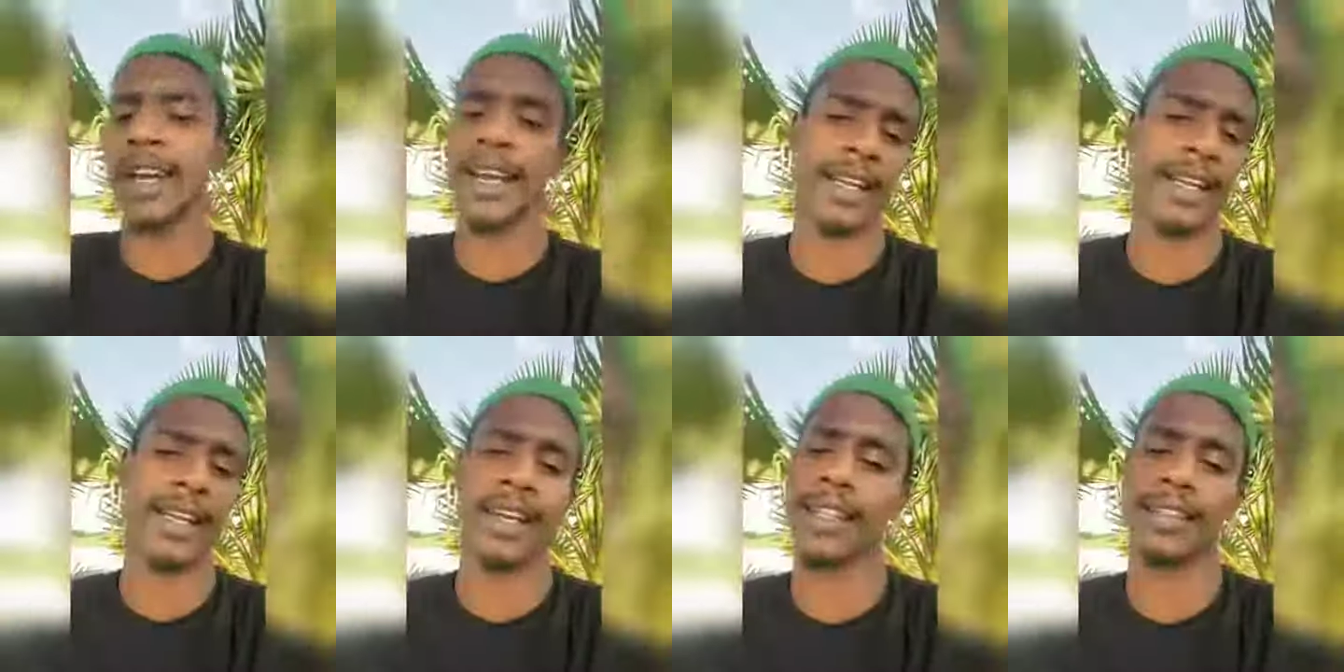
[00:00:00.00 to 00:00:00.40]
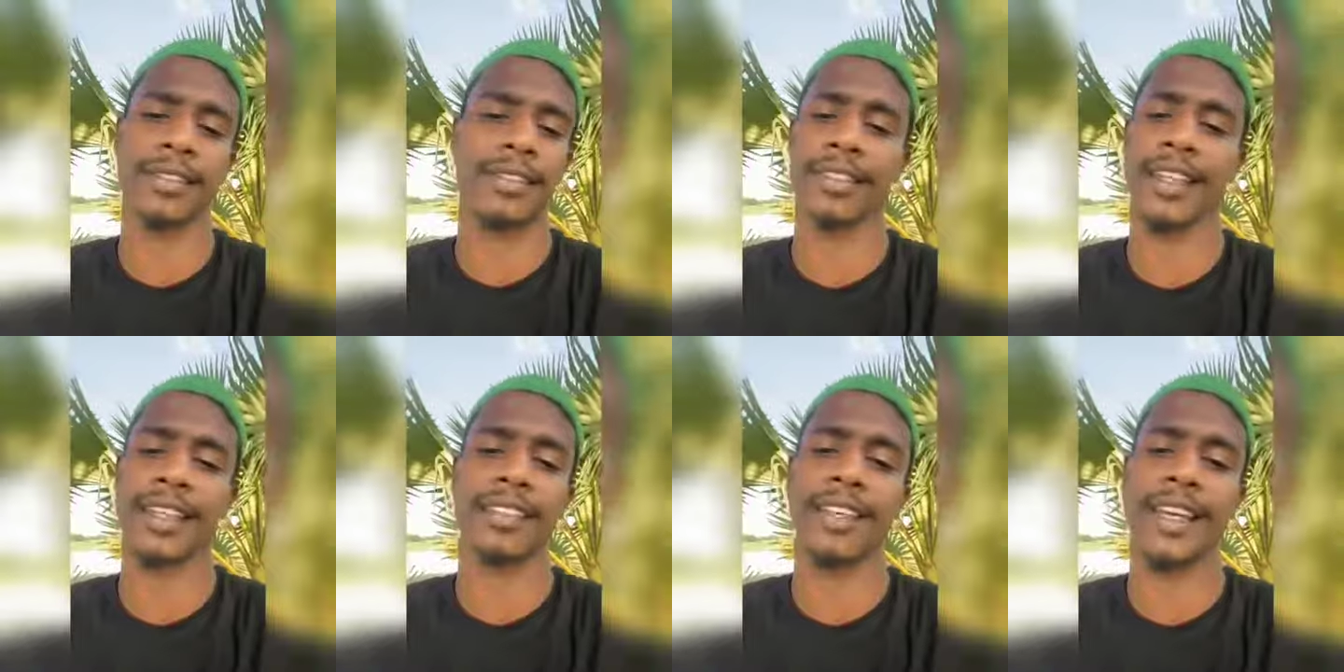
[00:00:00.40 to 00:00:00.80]
জেলখানা
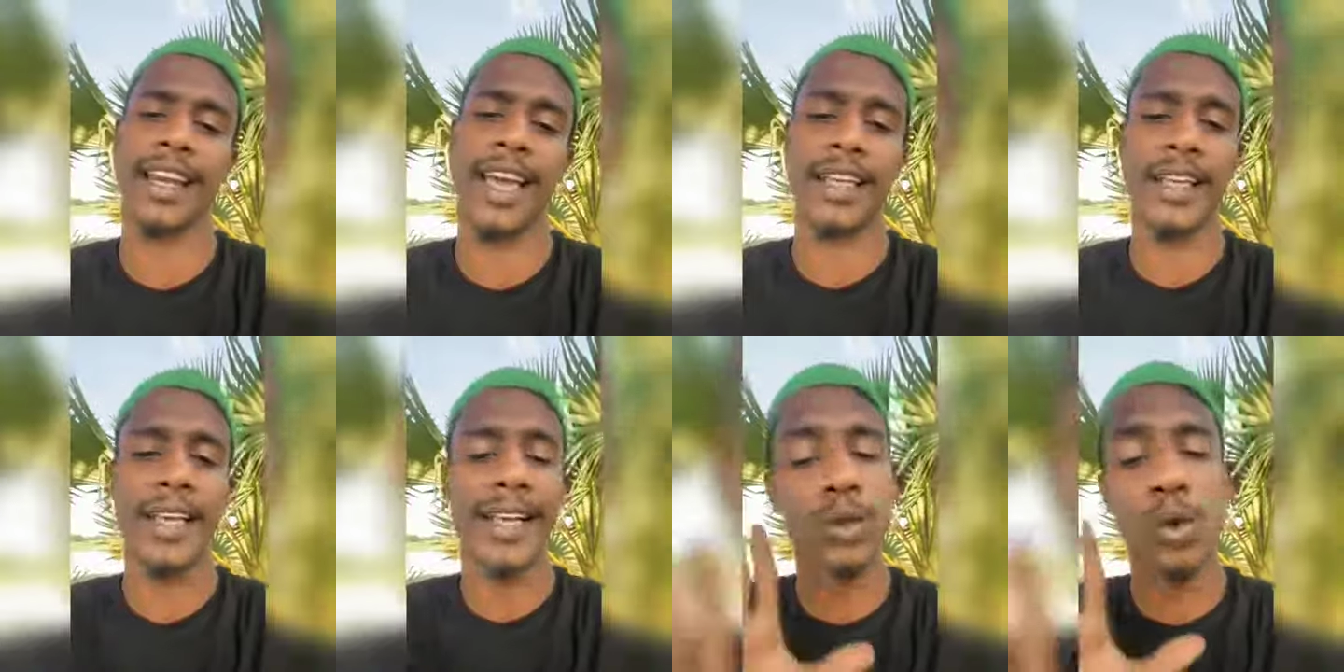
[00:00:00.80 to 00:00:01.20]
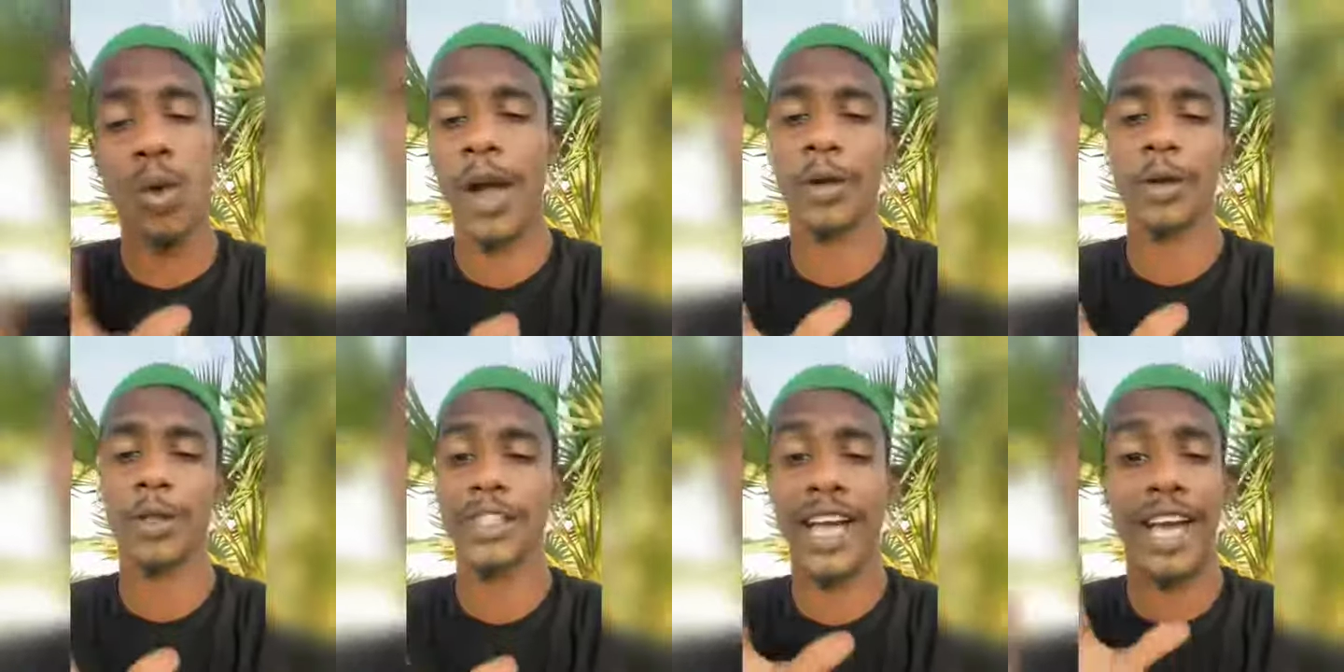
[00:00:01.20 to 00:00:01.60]
যাতে নাই এই
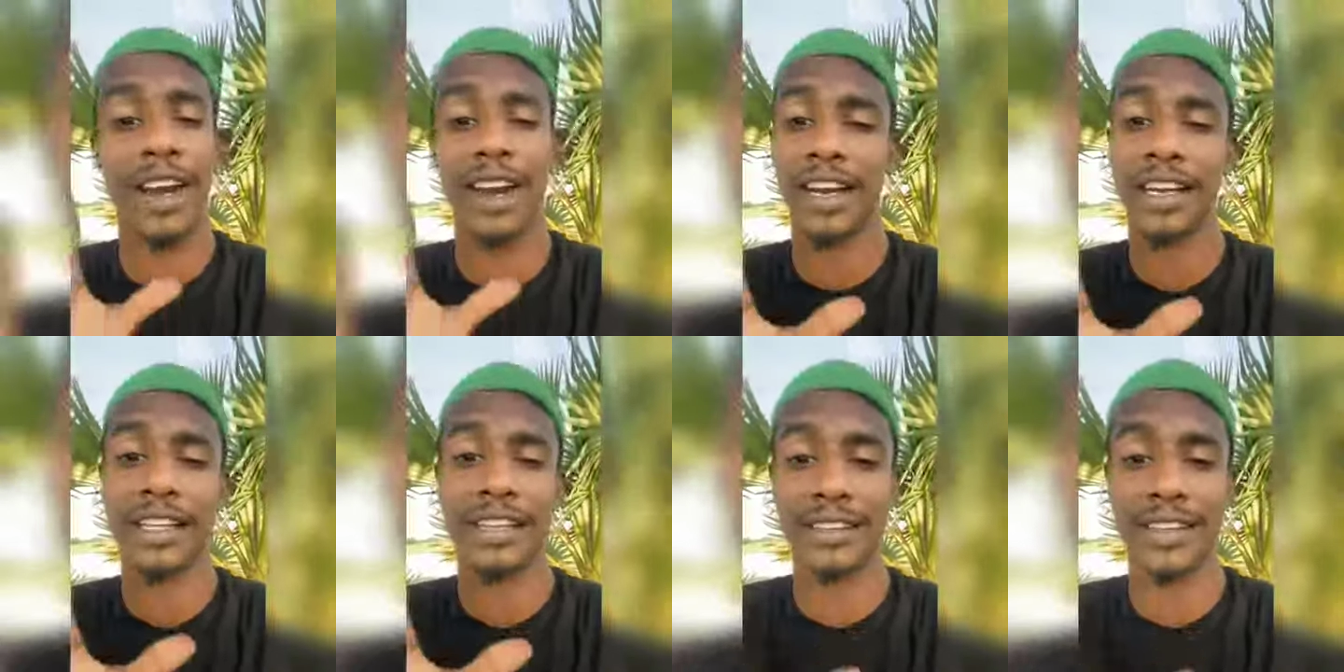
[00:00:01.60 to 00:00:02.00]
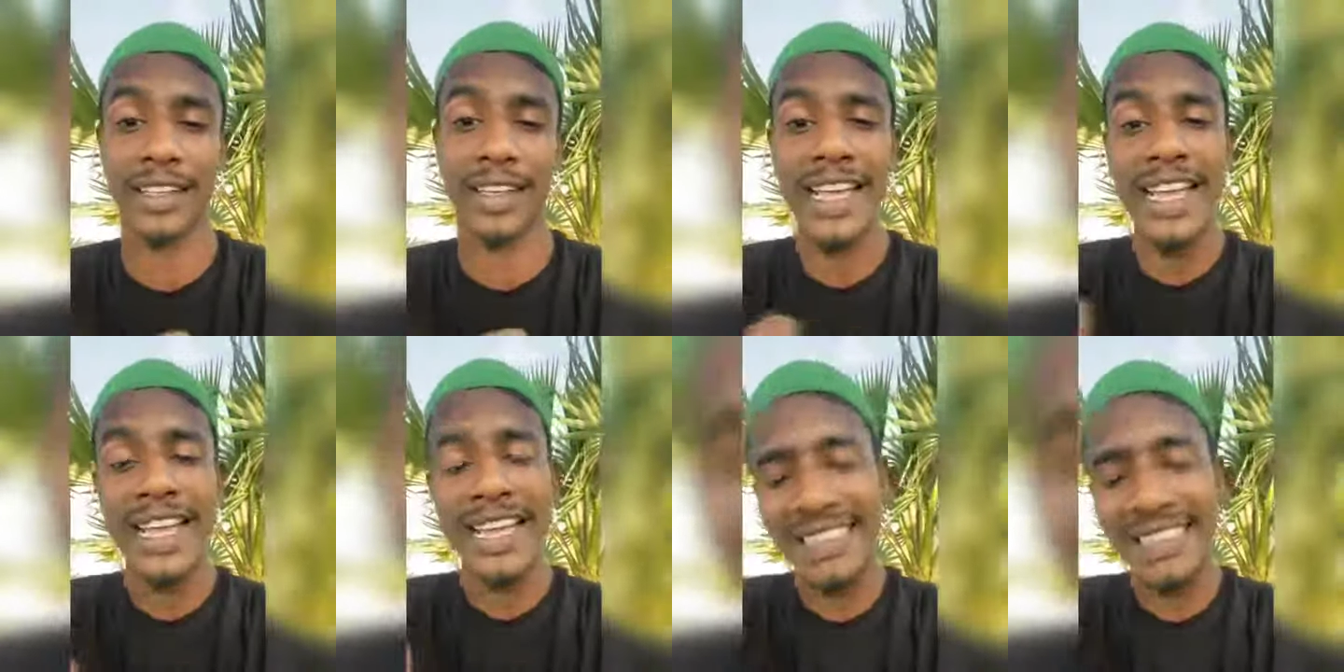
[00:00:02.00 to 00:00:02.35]
দোয়া করছি আল্লাহর কাছে